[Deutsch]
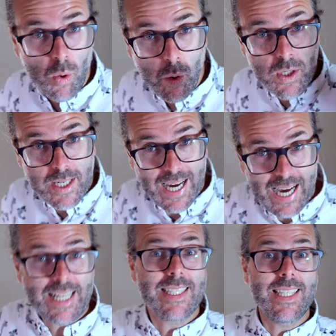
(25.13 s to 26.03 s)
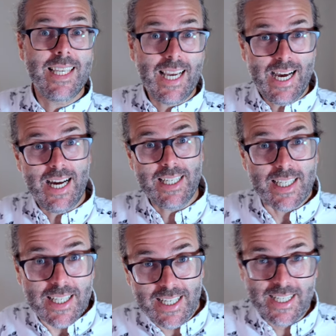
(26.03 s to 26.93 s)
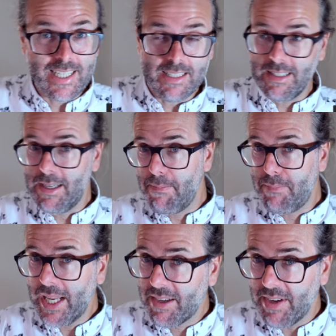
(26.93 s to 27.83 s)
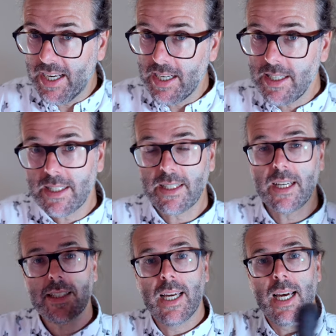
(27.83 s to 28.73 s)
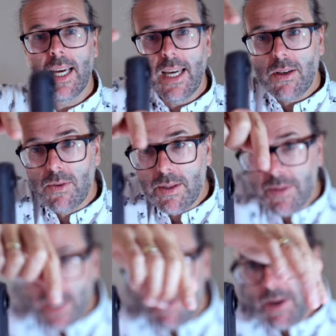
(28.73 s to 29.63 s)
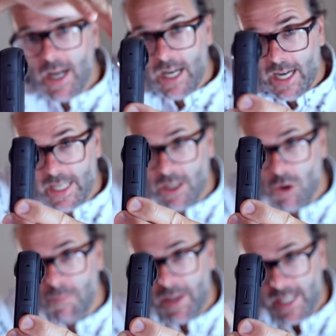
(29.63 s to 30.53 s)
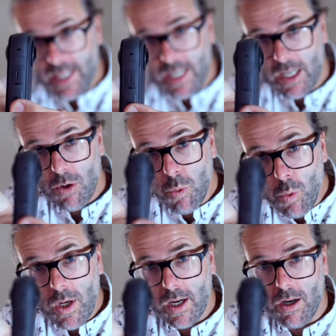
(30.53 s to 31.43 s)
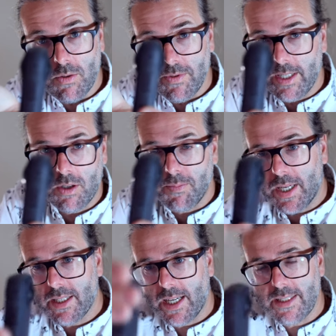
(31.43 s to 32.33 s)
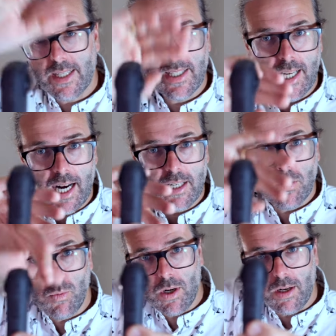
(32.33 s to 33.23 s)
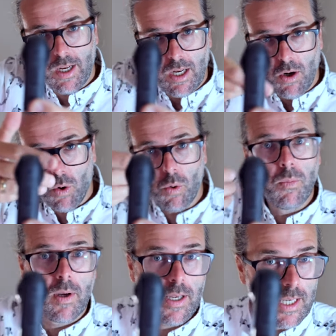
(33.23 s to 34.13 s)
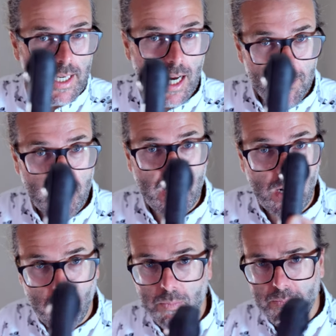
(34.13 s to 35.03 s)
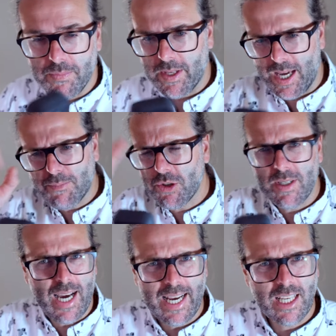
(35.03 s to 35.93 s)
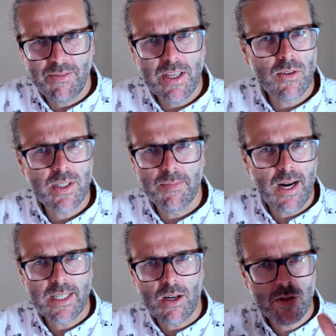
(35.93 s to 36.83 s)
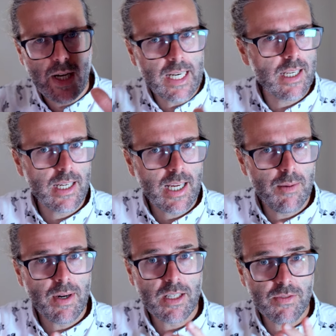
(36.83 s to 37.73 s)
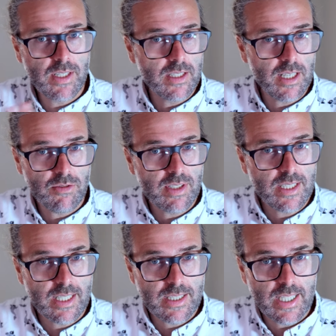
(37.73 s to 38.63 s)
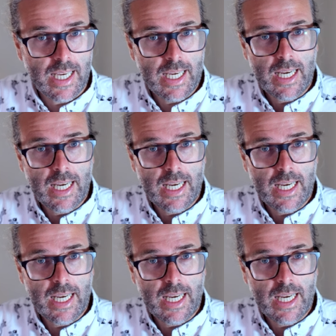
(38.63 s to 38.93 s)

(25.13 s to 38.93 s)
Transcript: 180 Grad äh, äh, Blickwinkel. Das heißt, Du nimmst immer eine komplette Kugel auf, eine komplette 360-Grad-Kugel um die Kamera rum. Ich habe schon einige Videos gemacht, auch zu anderen Kameras von Insta360.